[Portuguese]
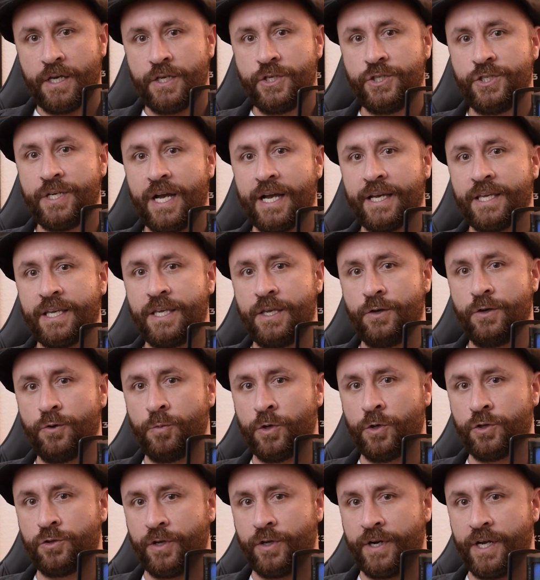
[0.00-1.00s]
já que o
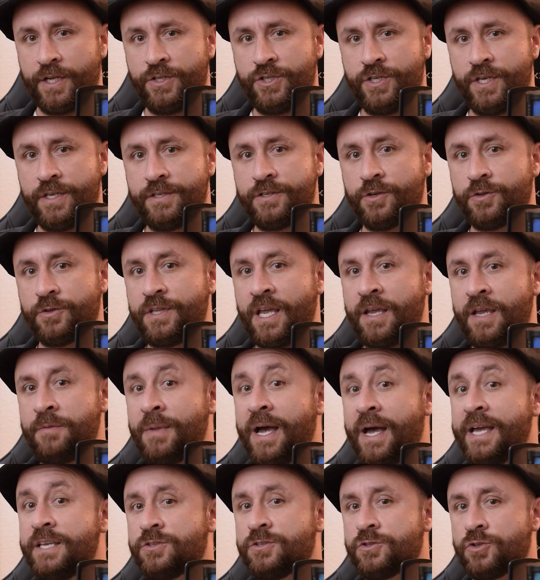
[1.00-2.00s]
motor a diesel tem
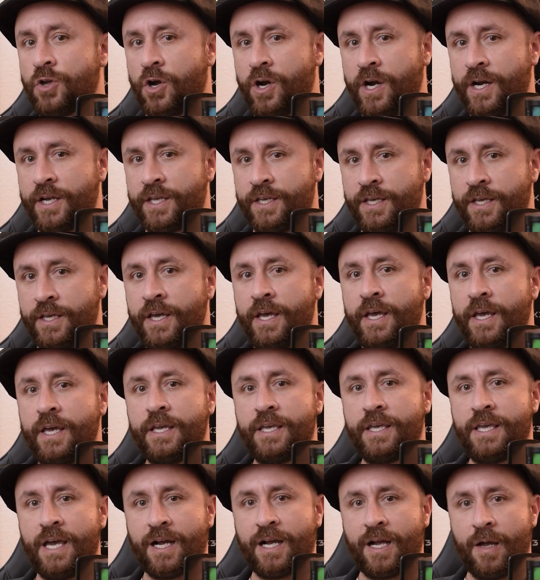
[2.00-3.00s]
mais torque,
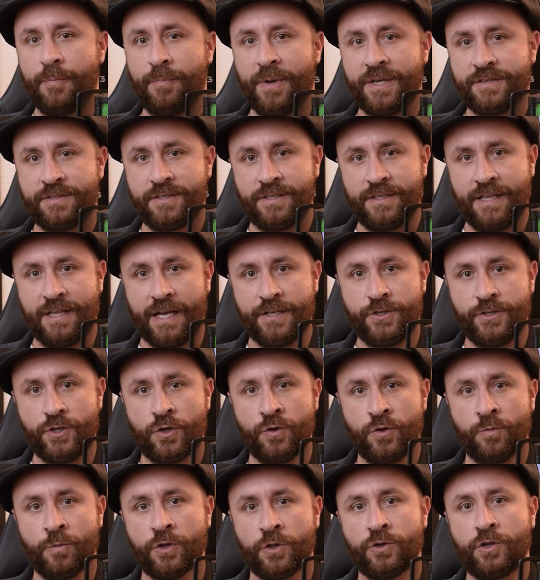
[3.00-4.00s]
que é a capacidade
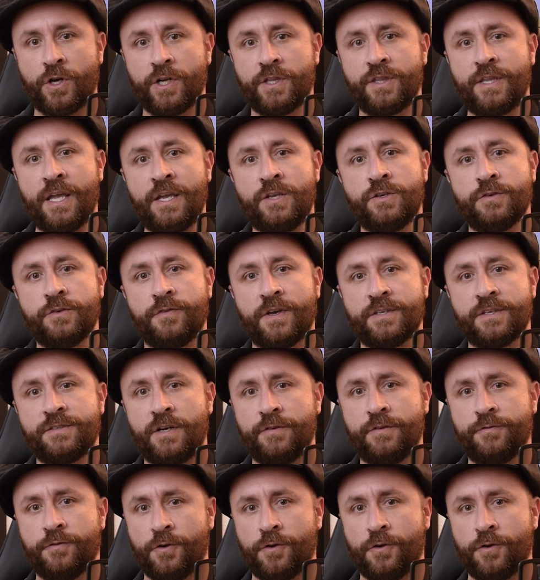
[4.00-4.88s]
que um motor tem de fazer